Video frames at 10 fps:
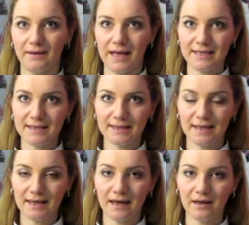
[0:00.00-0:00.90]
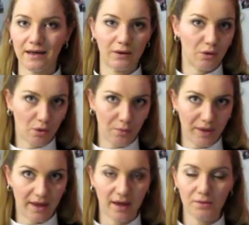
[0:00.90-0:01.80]
estera
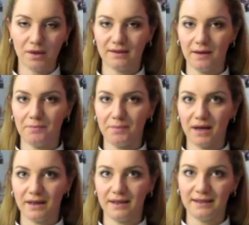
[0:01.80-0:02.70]
europea e una tappa